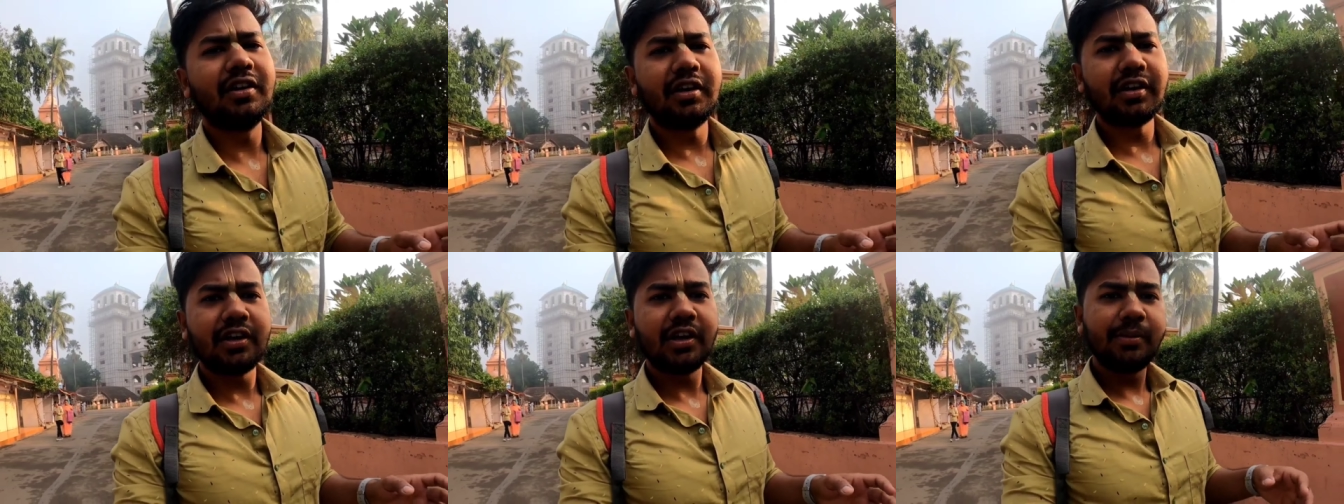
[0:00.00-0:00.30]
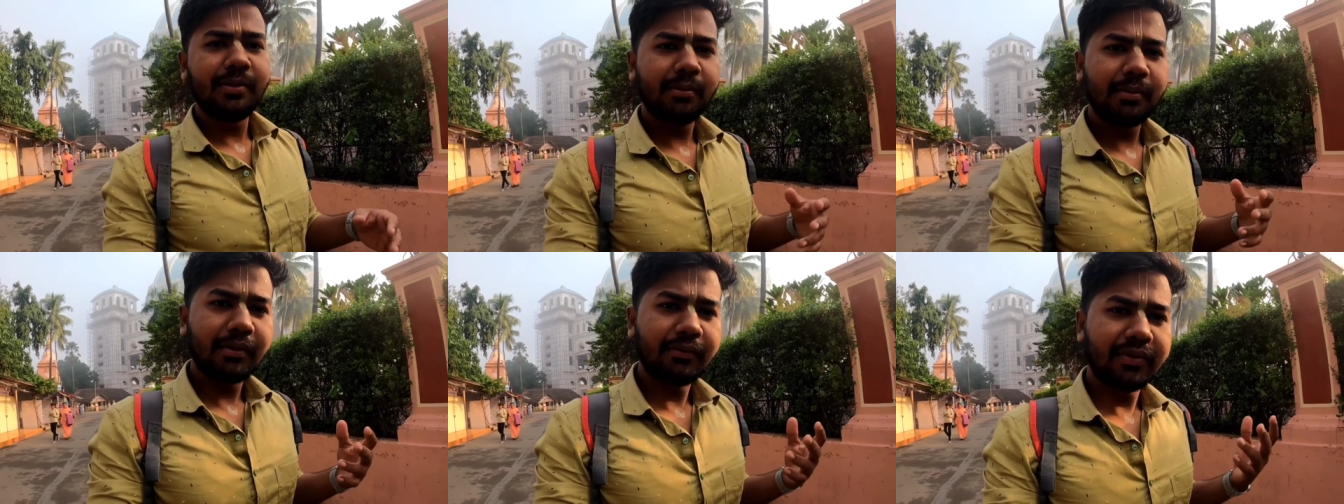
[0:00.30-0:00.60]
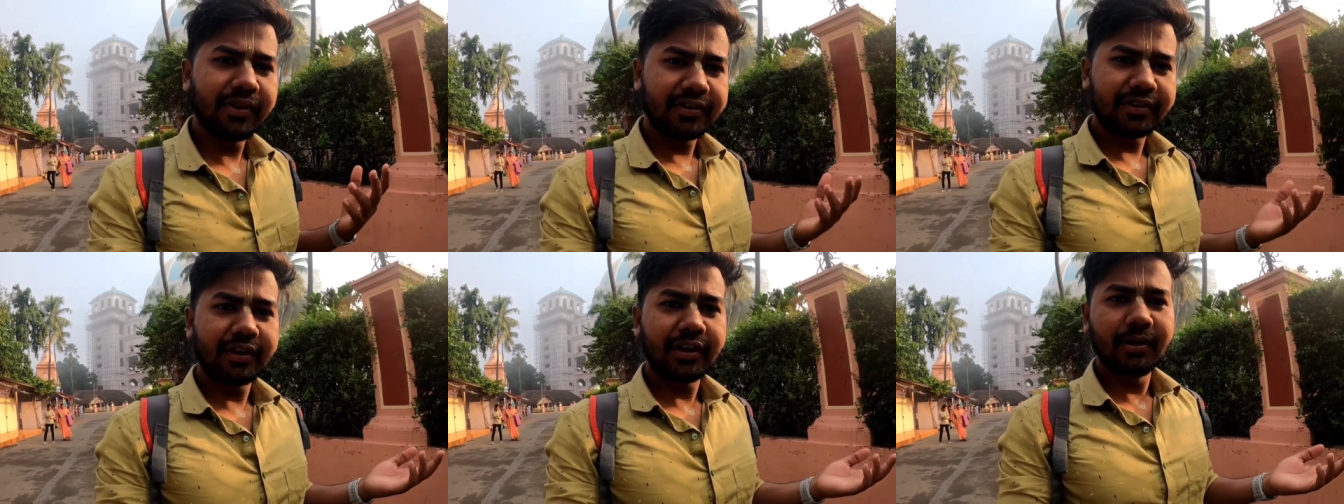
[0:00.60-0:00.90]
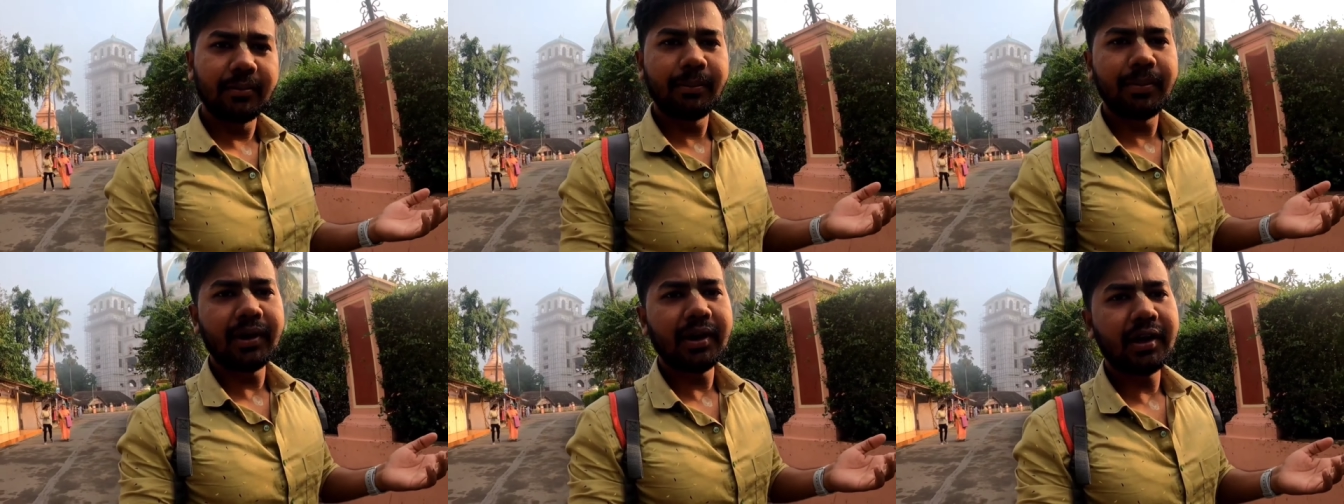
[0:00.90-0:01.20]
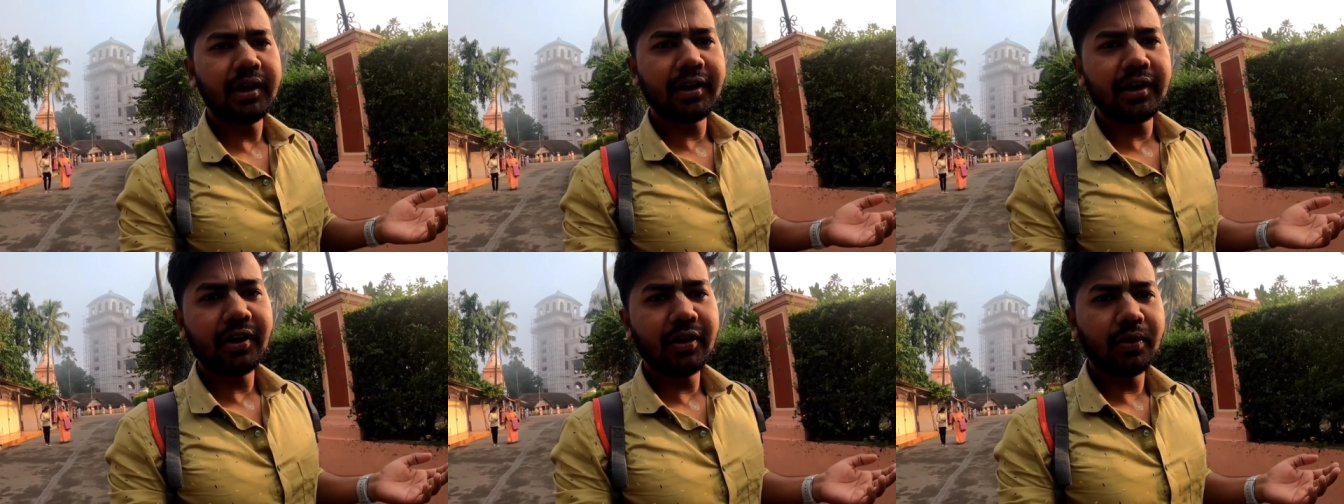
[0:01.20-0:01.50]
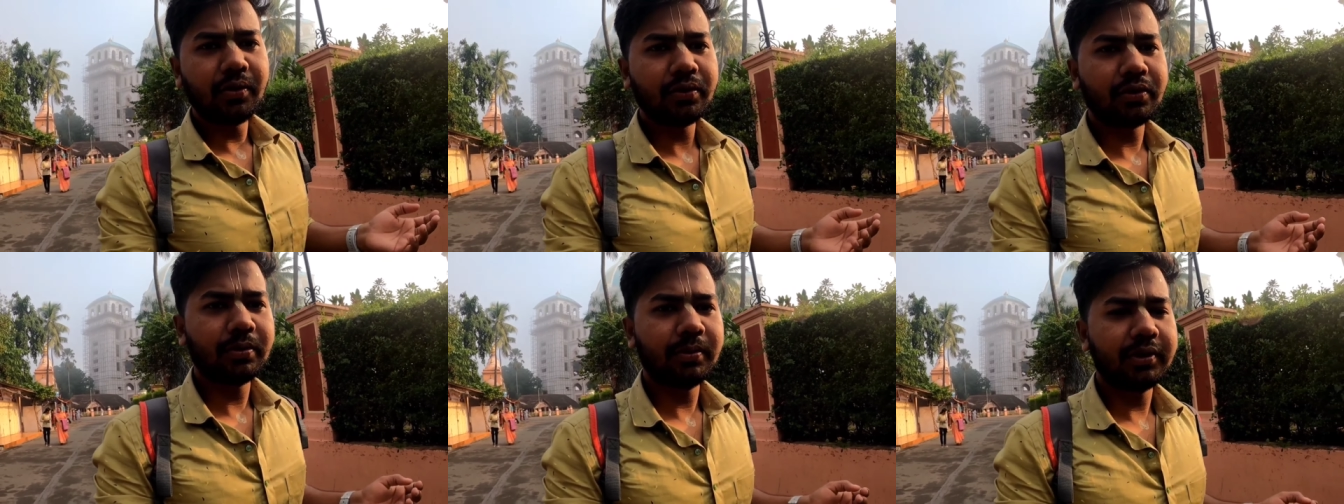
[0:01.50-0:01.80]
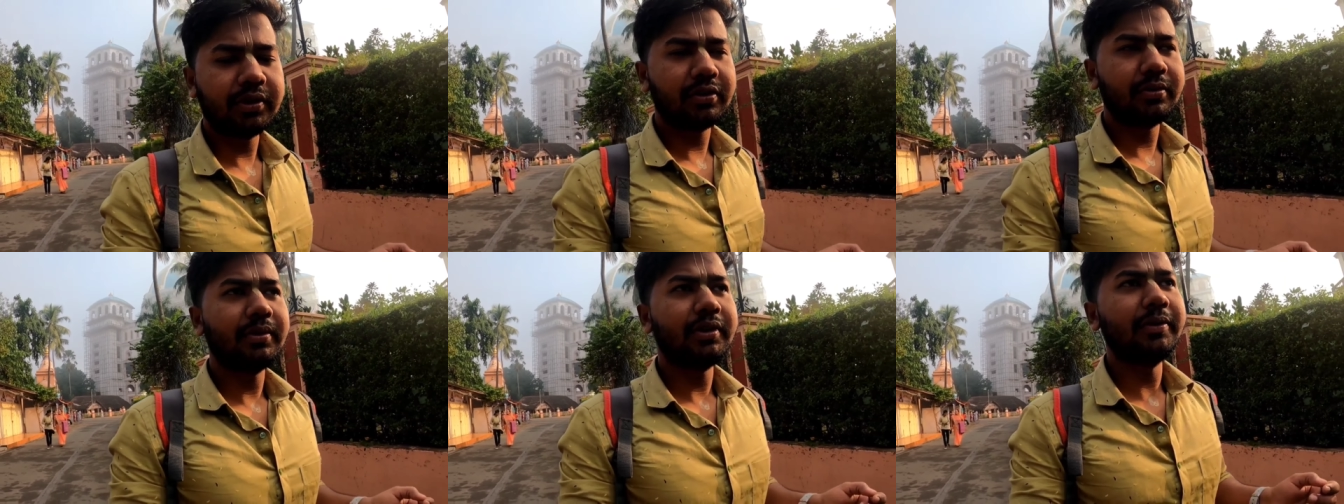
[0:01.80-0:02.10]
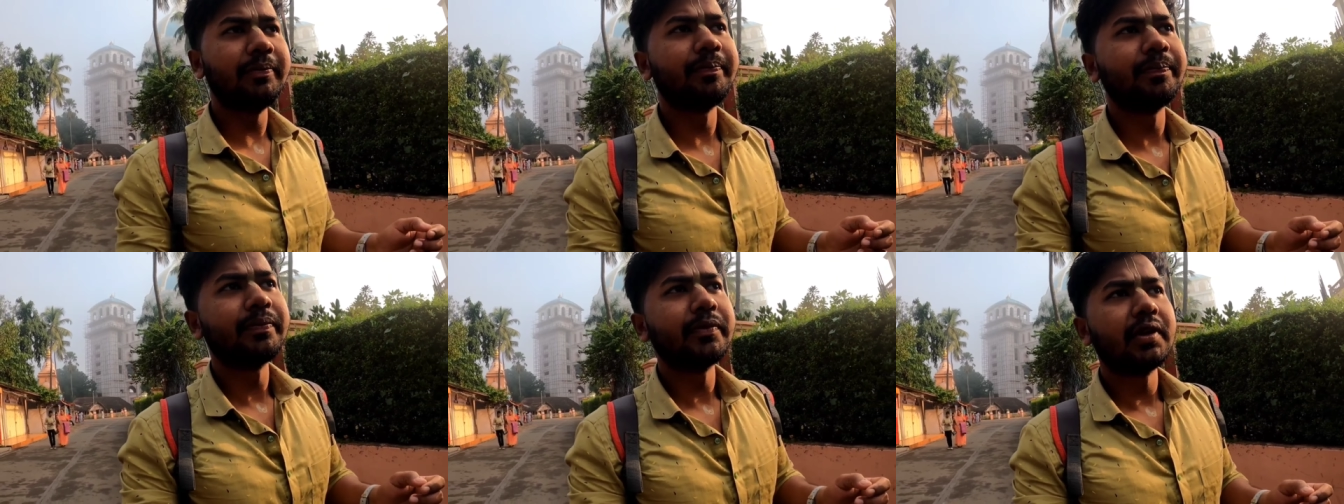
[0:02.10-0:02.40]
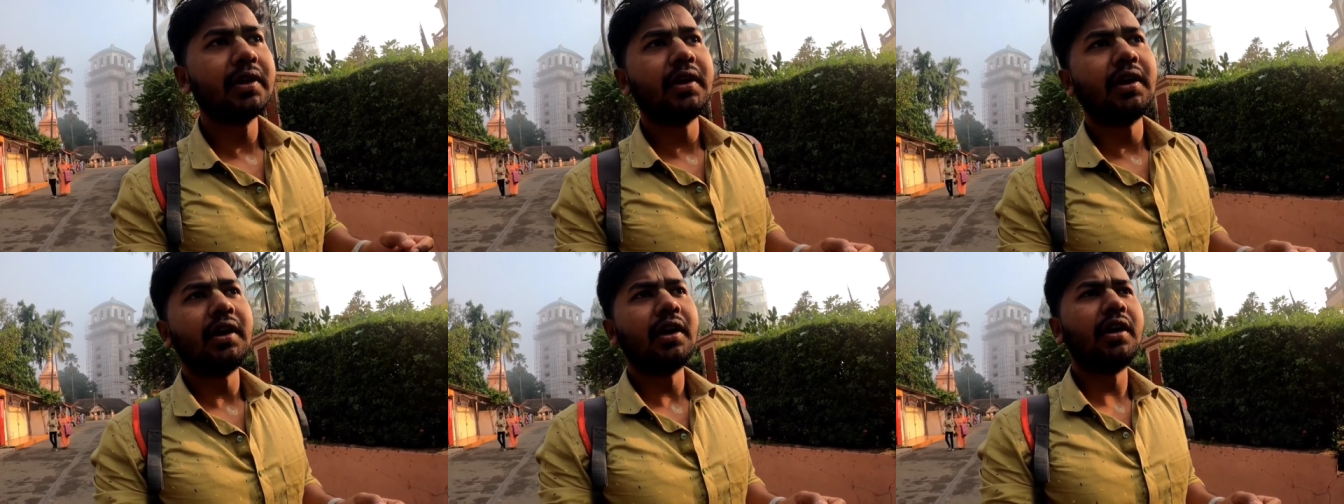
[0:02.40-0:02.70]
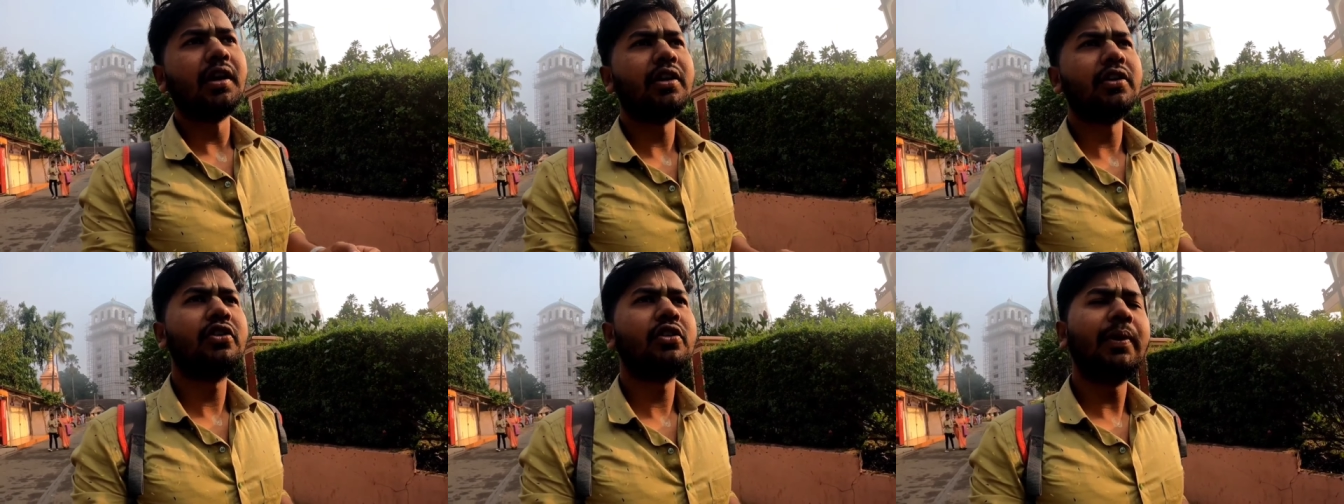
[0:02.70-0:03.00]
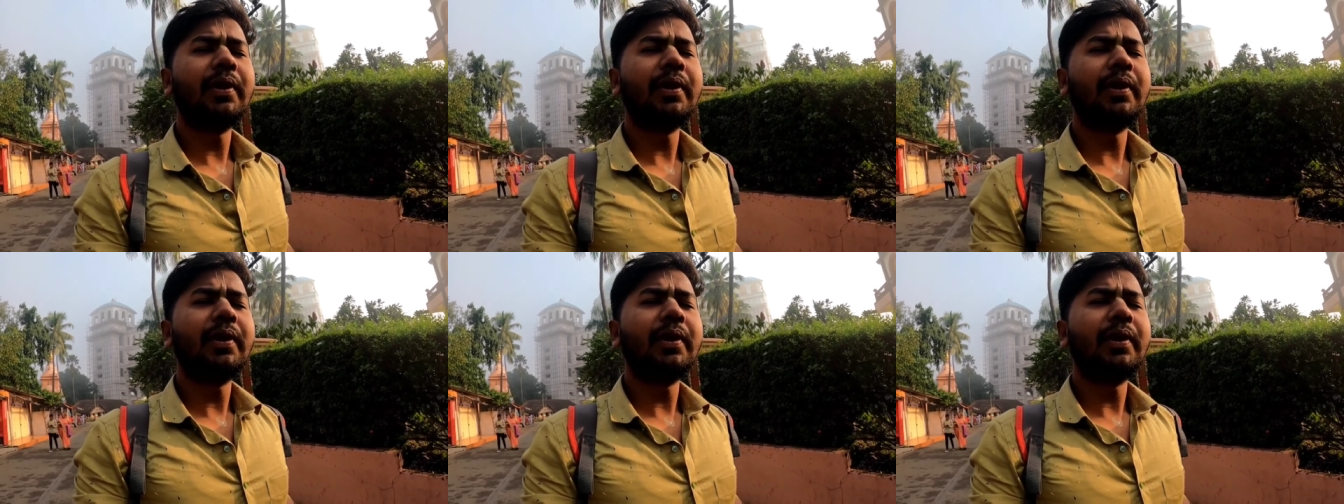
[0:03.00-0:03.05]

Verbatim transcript: और अभी मैं फिर से टेंपल आ गया हूँ सुबह सुबह